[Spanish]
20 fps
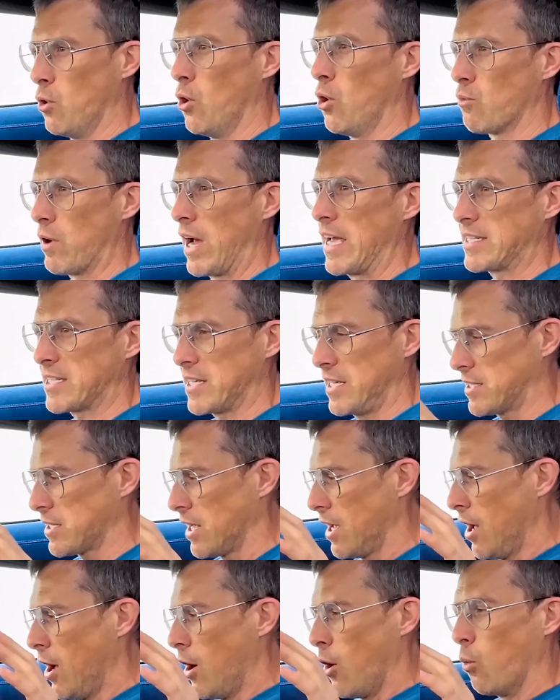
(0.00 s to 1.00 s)
más
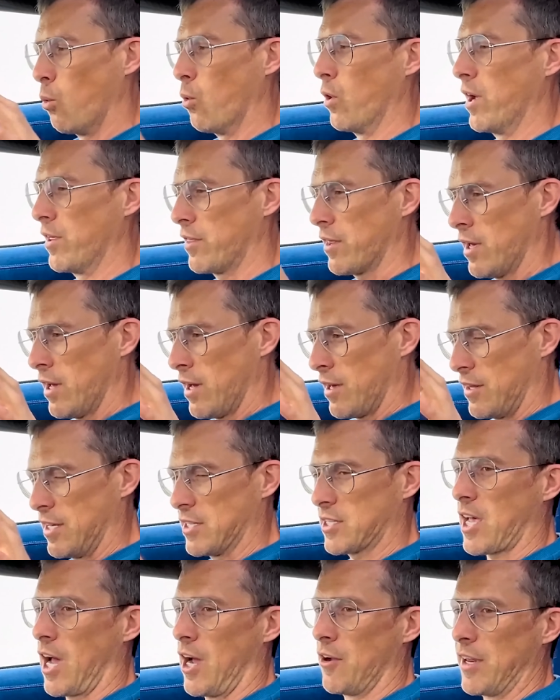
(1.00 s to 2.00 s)
carreras con
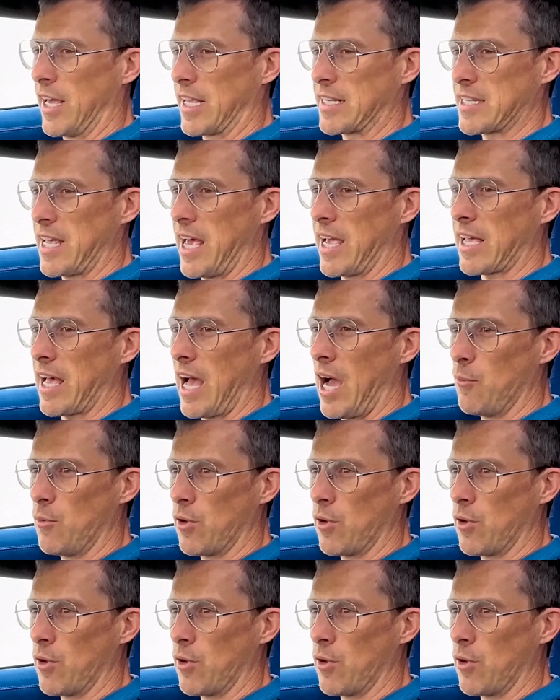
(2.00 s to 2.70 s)
este Koenigsegg.